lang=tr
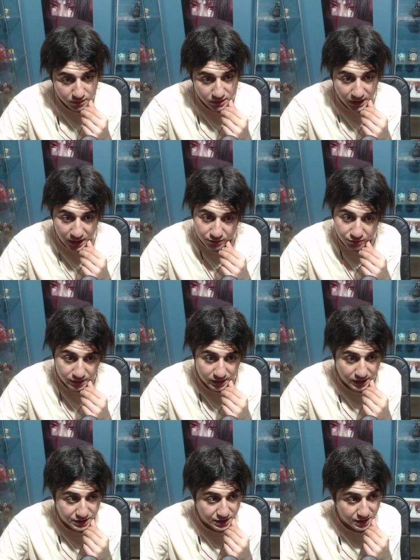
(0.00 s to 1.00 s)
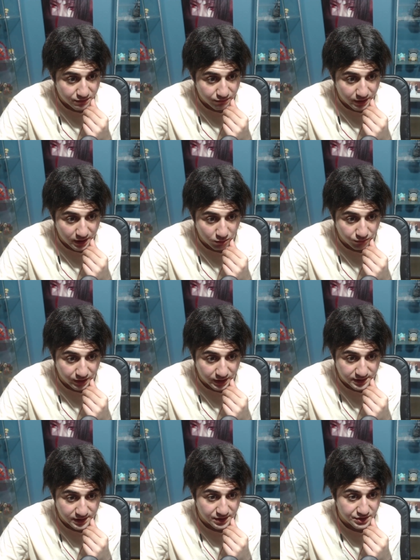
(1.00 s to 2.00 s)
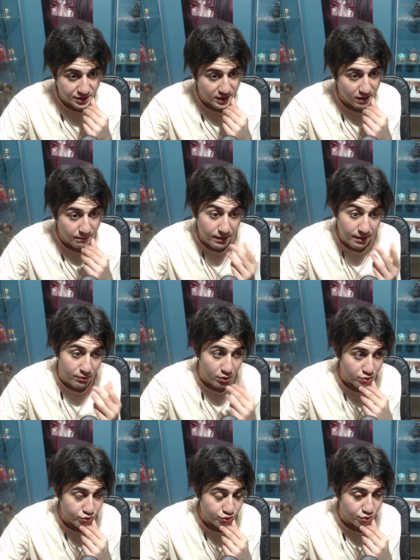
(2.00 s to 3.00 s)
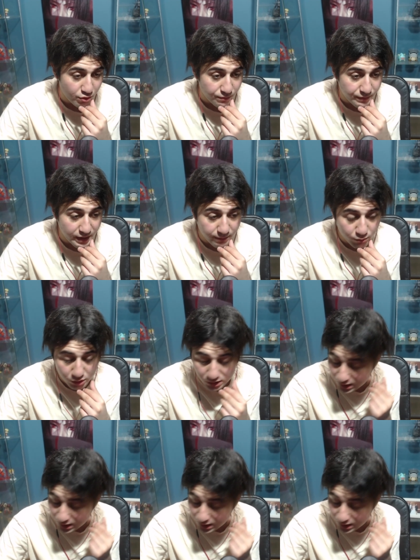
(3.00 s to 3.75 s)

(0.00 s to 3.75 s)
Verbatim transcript: Kaido yenilecek ve Luffy kazanacak abi. Ben böyle düşünüyorum. Yani bu aralar